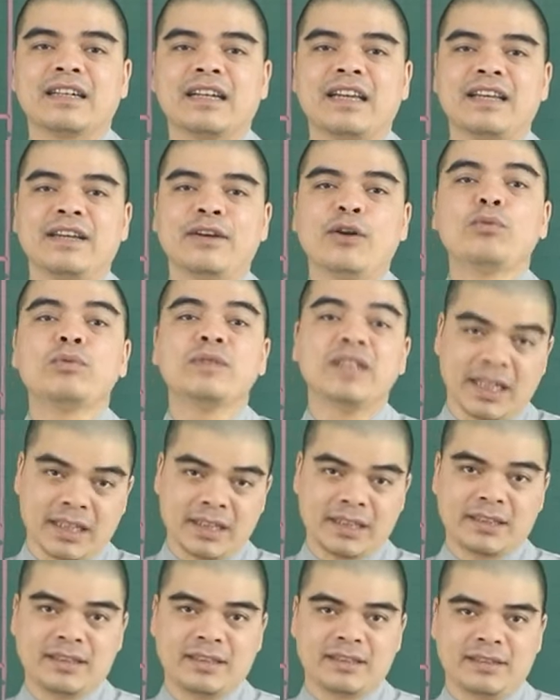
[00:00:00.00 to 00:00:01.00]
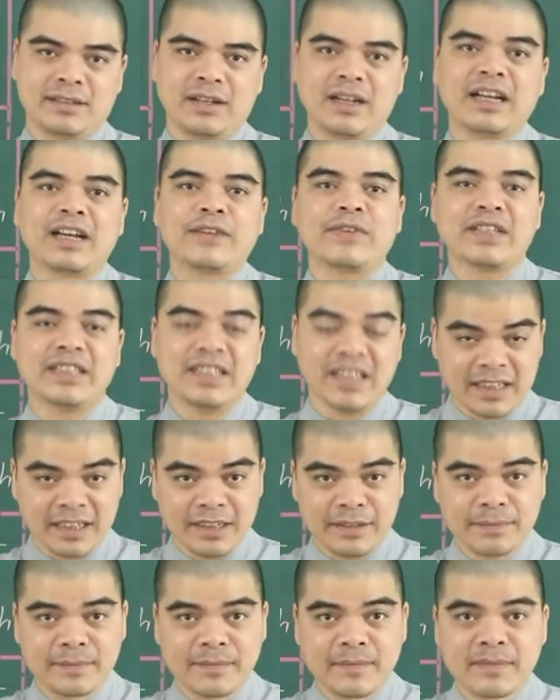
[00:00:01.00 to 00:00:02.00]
Ngày hung nhật, nó là ngày phạt nhật đấy.